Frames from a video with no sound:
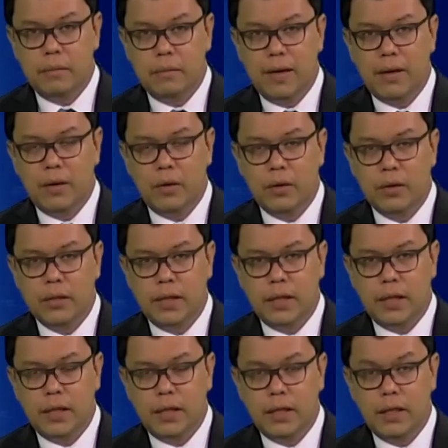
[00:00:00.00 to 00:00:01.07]

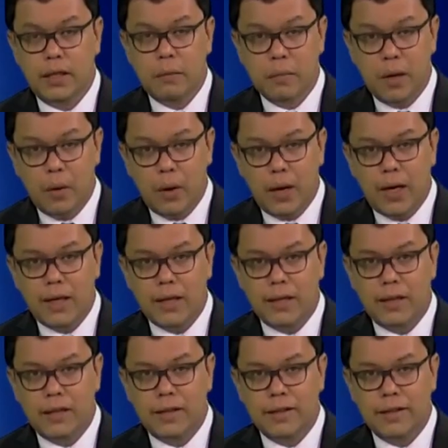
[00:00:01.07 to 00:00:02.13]
barongsai di bawah air.
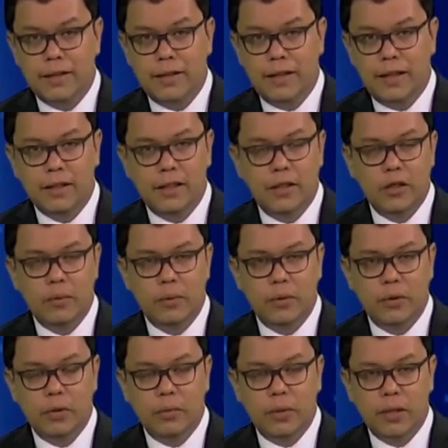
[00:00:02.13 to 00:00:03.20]
Tidak hanya itu,
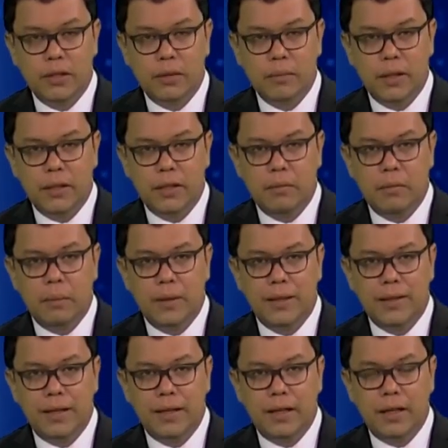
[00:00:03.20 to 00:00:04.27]
pengunjung berkesempatan
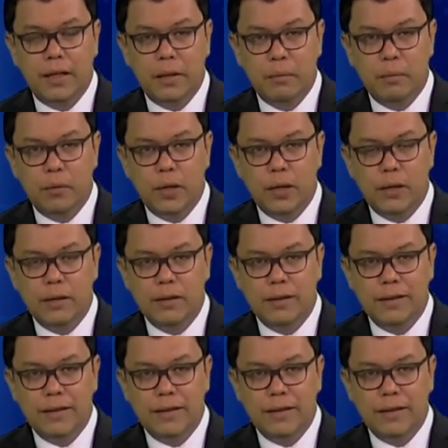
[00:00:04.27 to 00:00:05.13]
mendapatkan ribuan